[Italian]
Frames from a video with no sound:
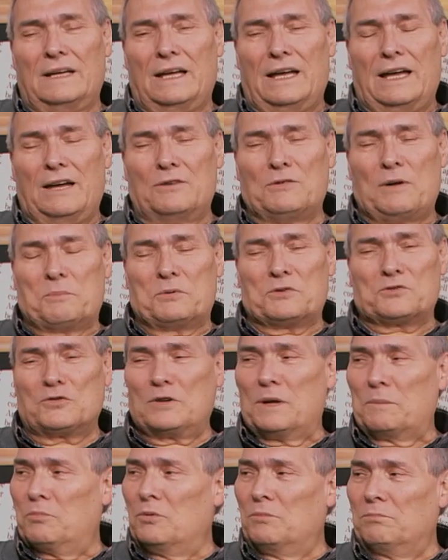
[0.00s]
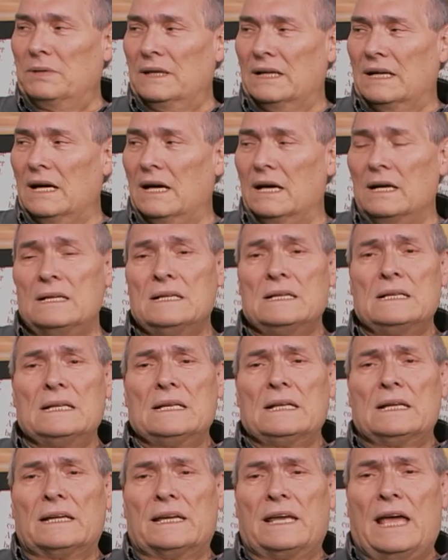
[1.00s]
è una persona pubblica,
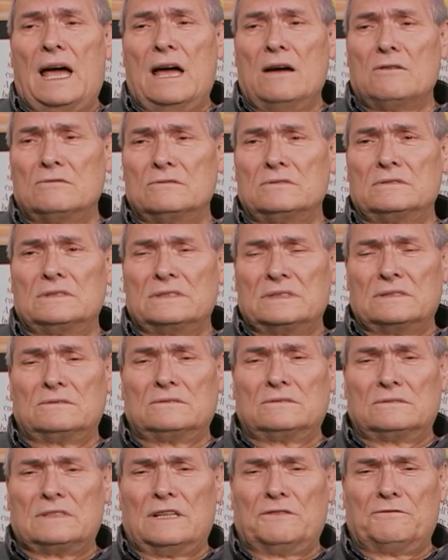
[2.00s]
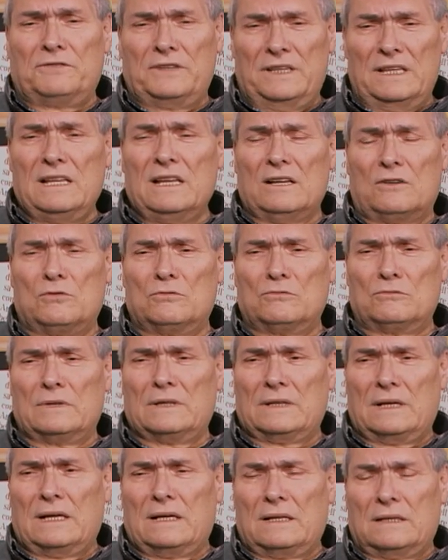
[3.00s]
che ha un, una figlia con
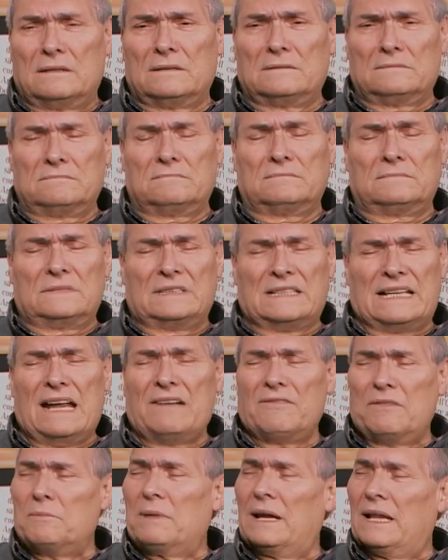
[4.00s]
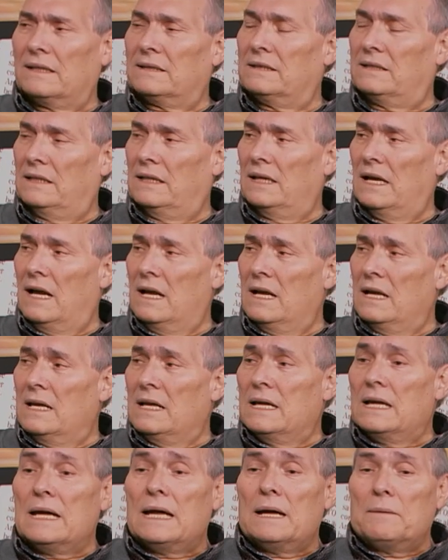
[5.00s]
una grave malattia,
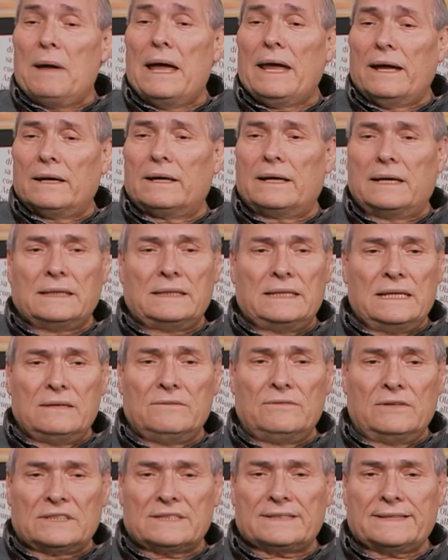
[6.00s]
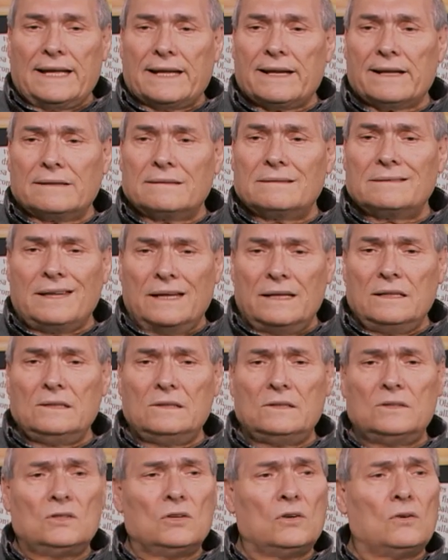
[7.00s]
beh, che deve stare
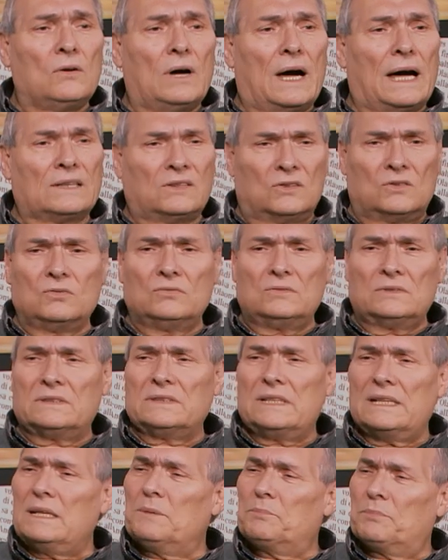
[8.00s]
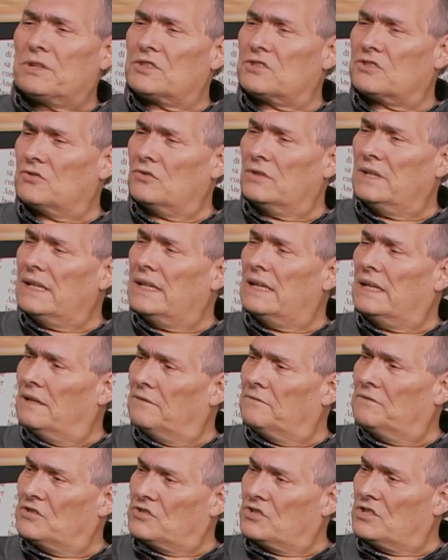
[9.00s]
attento a tutte le persone che
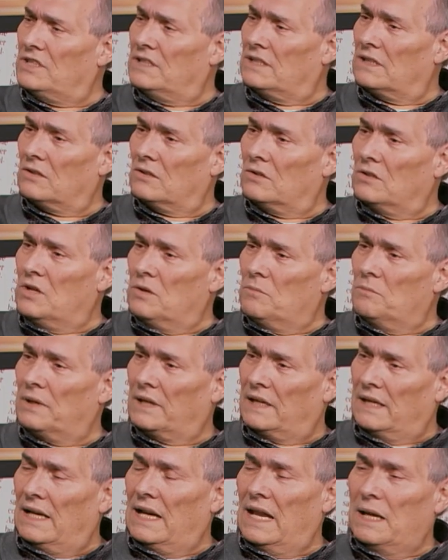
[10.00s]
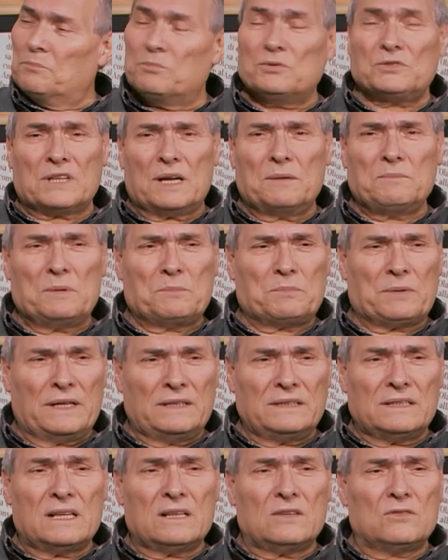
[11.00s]
l'avvicinano, perché lei potrebbe
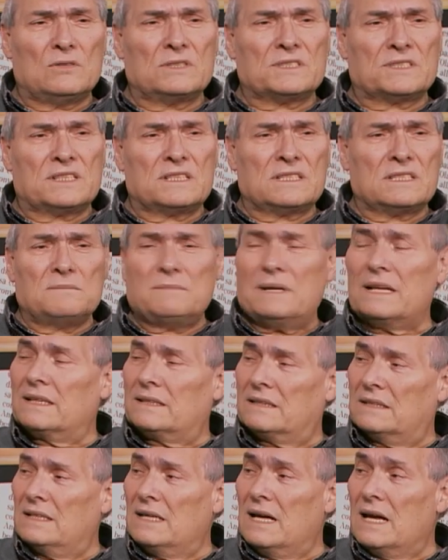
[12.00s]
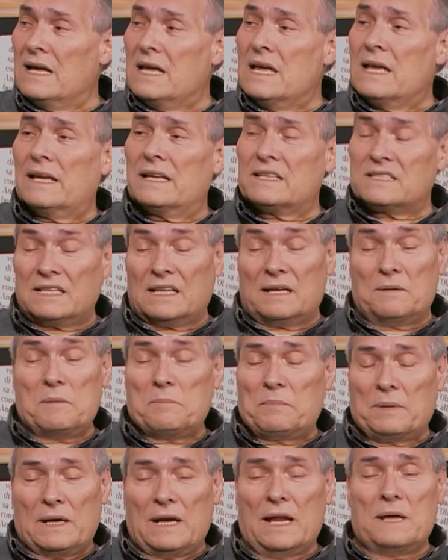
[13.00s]
prendere qualsiasi malattia che sarebbe
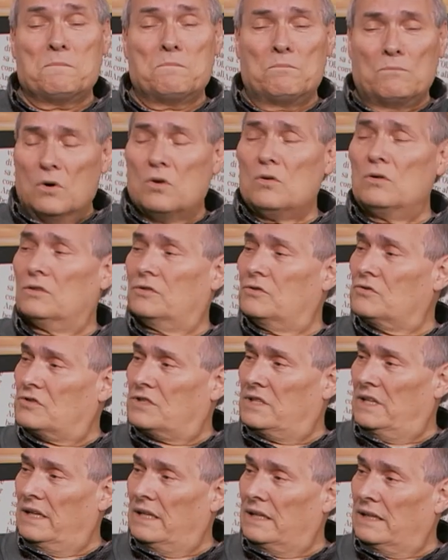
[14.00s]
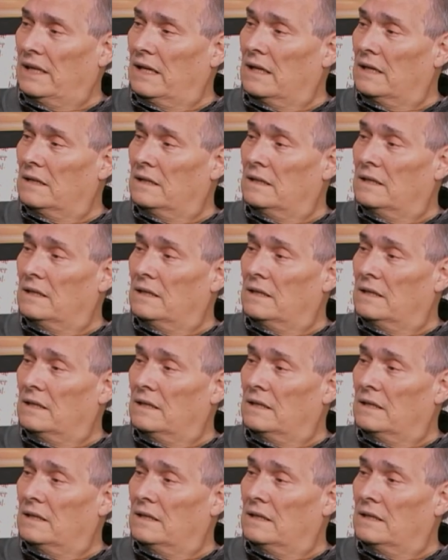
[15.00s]
per lei molto seria.